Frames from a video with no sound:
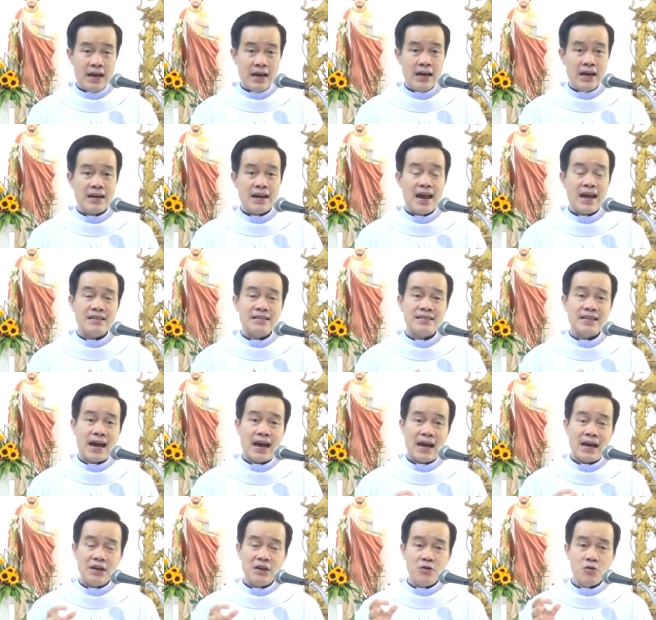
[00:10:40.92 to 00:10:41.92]
đã
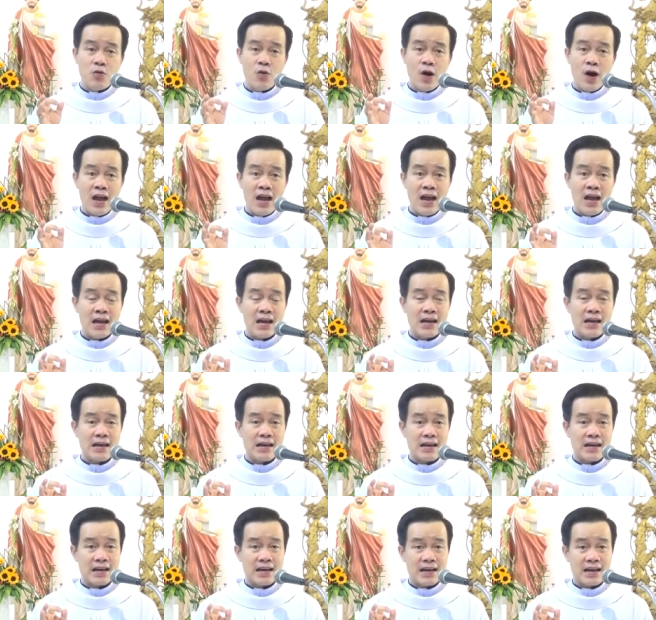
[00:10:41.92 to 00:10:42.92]
trải qua
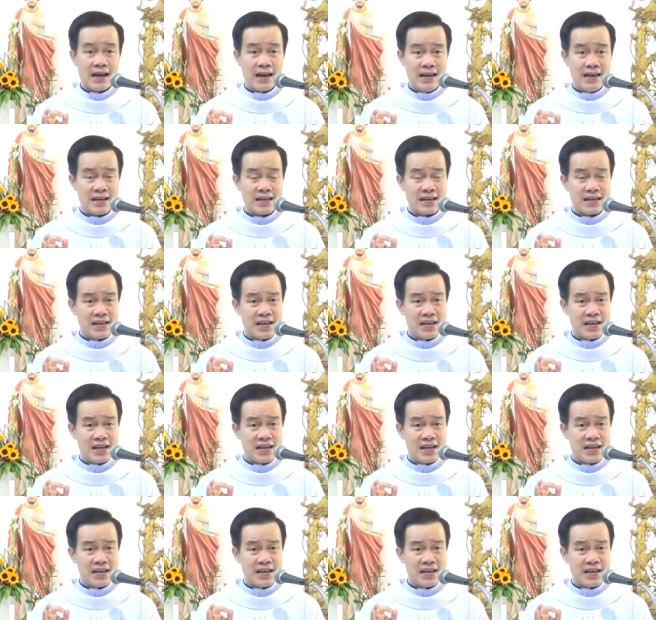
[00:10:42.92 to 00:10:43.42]
cái